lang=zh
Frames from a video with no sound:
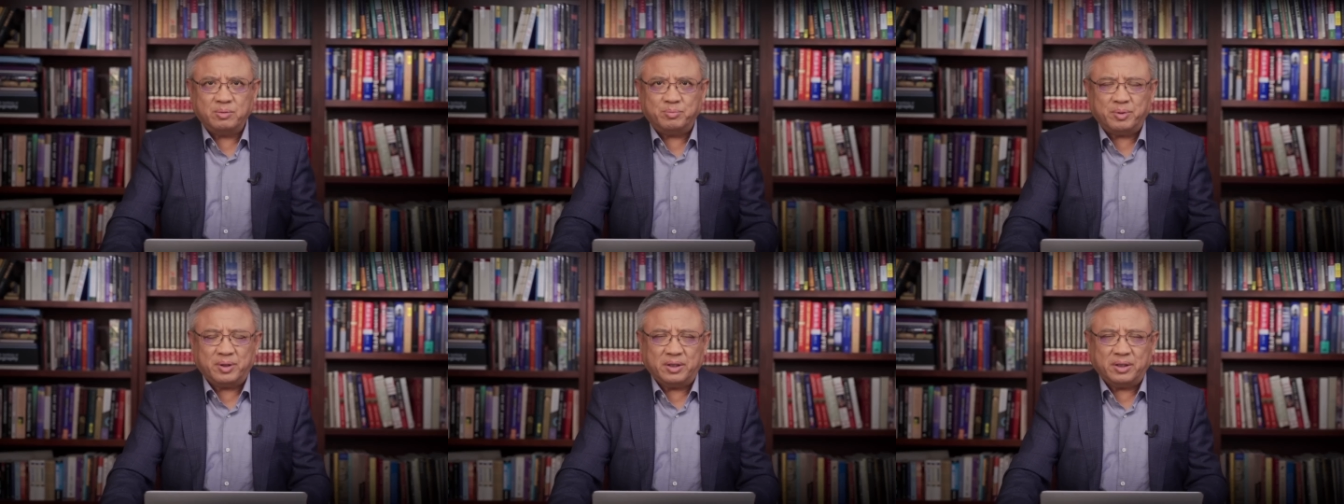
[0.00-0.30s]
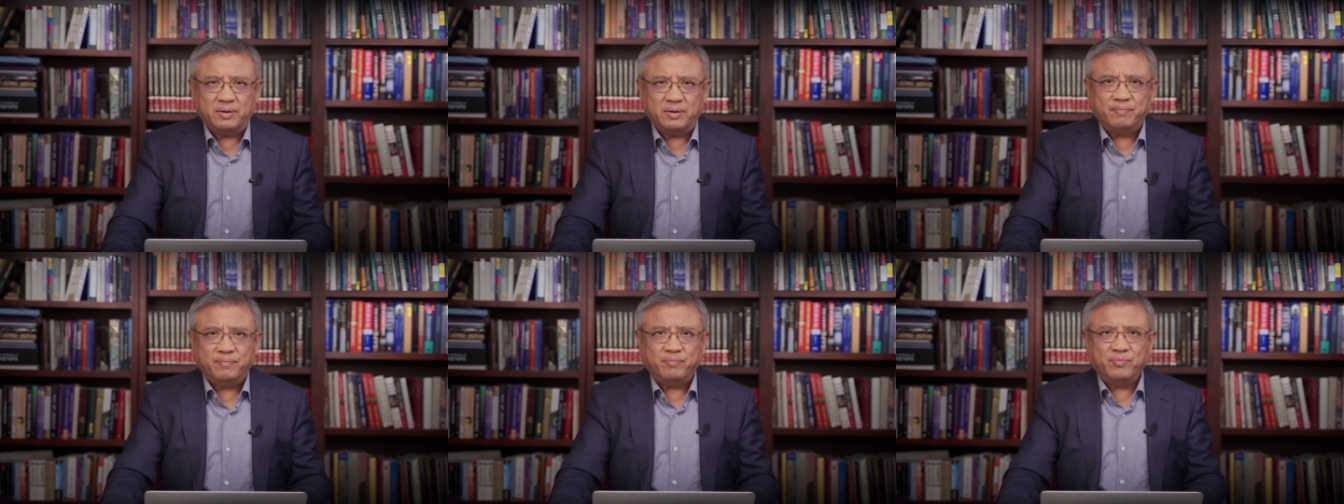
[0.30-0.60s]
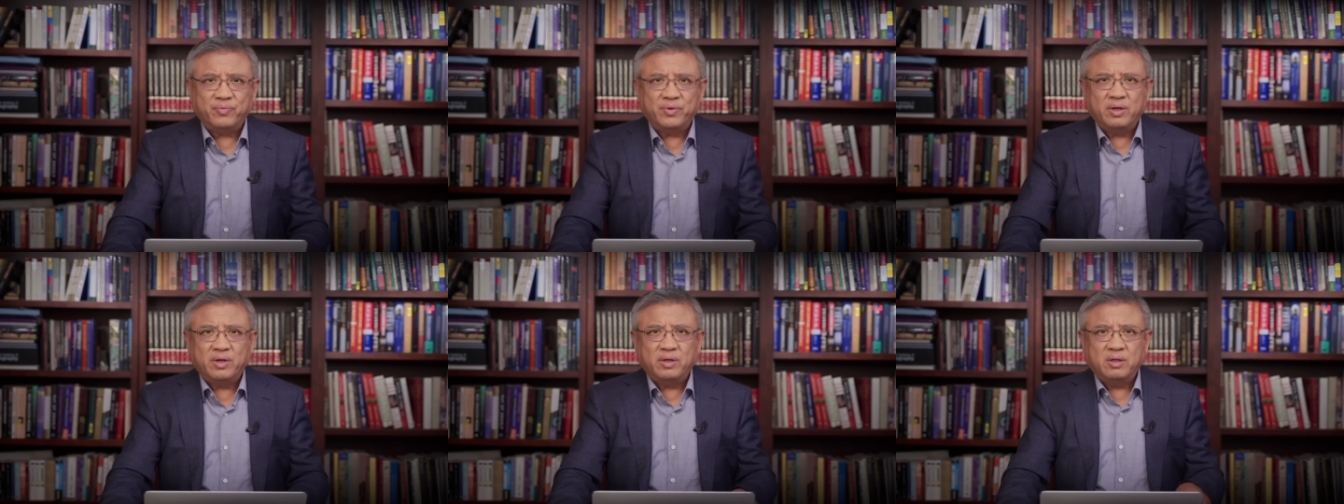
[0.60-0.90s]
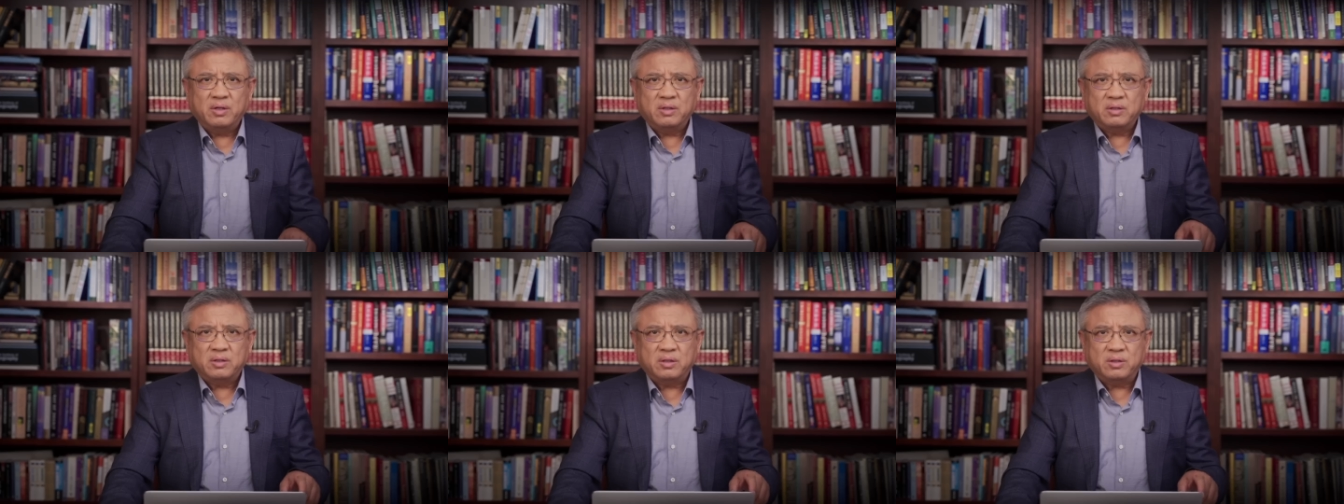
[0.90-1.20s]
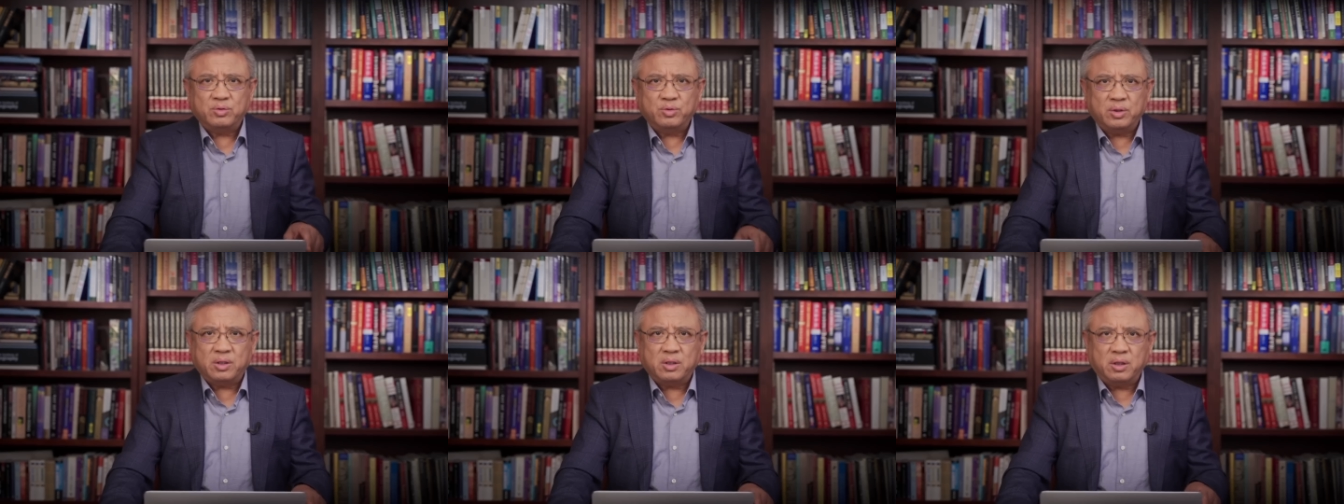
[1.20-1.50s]
本，是
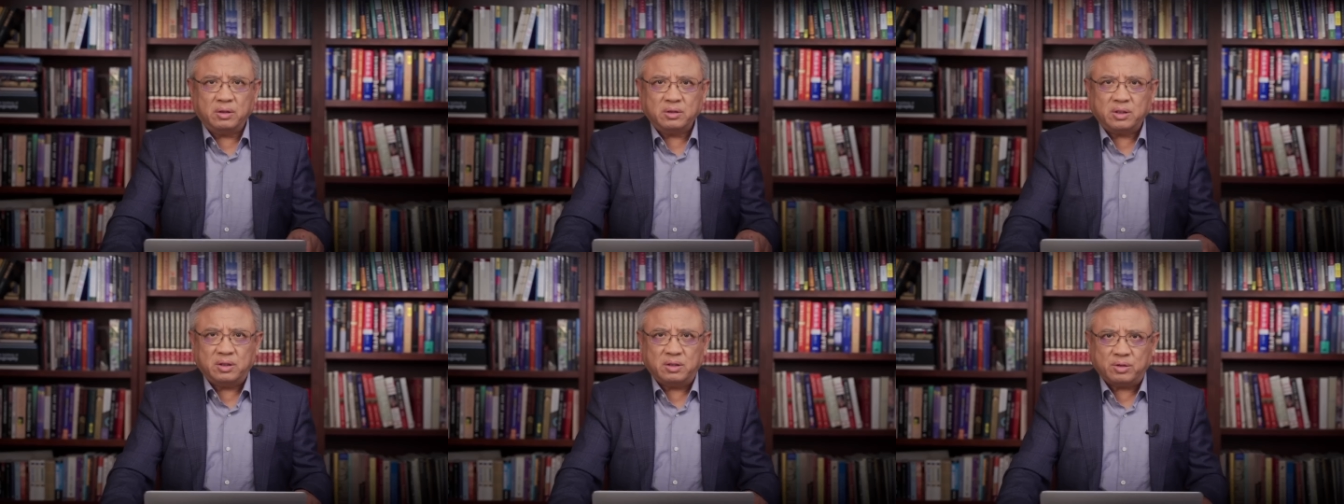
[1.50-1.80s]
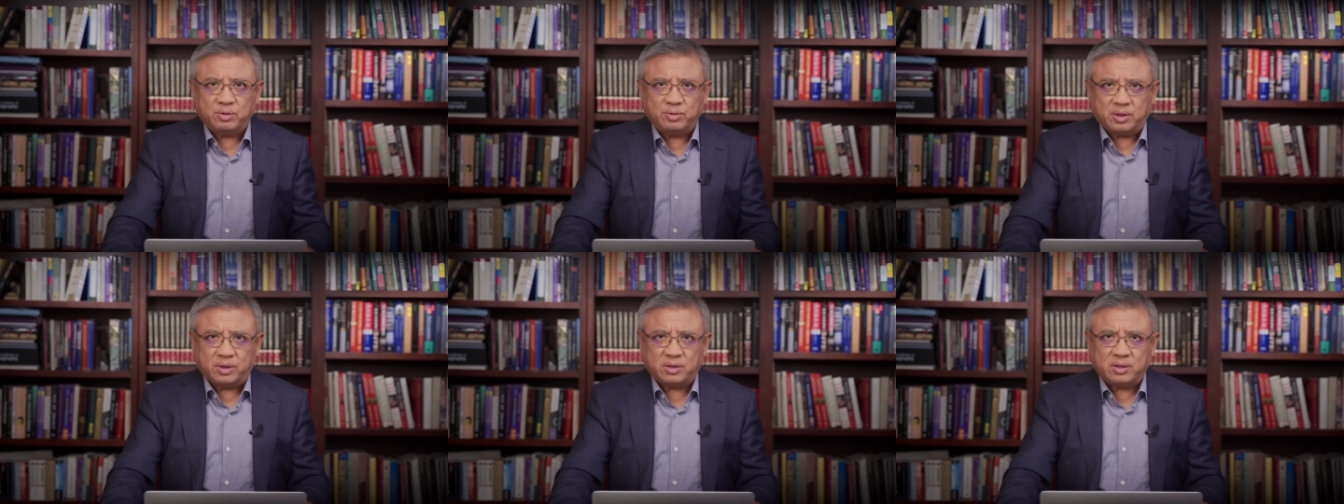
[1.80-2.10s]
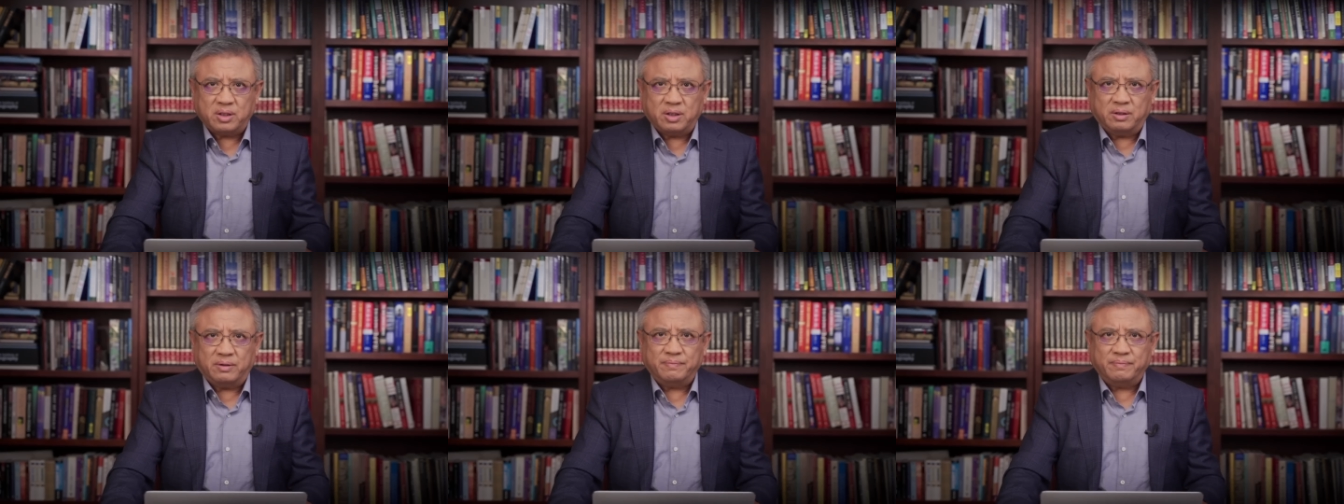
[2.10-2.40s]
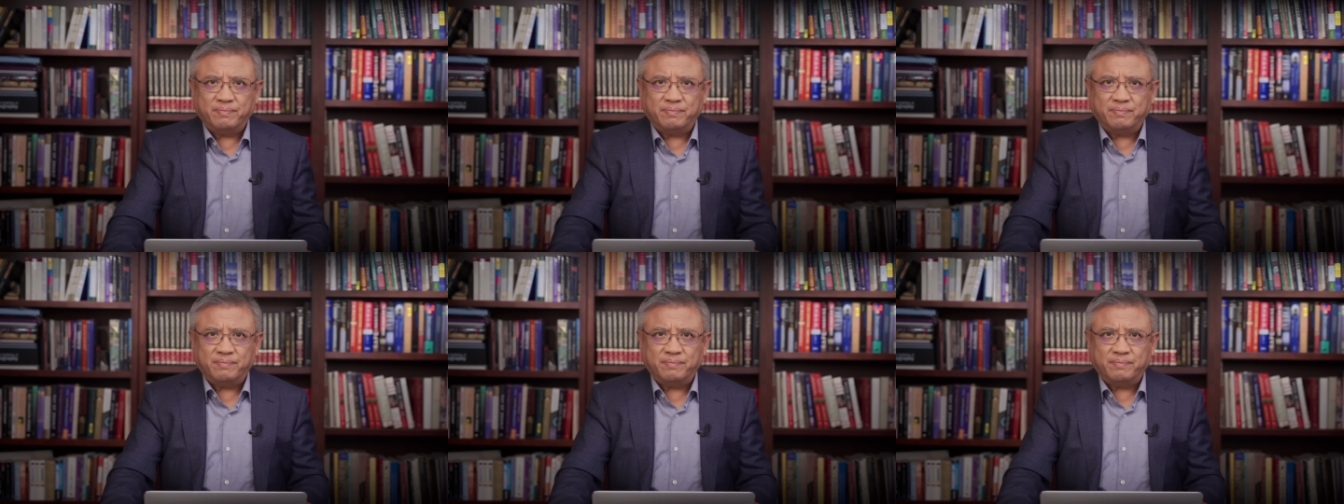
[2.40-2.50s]
最高层的决策。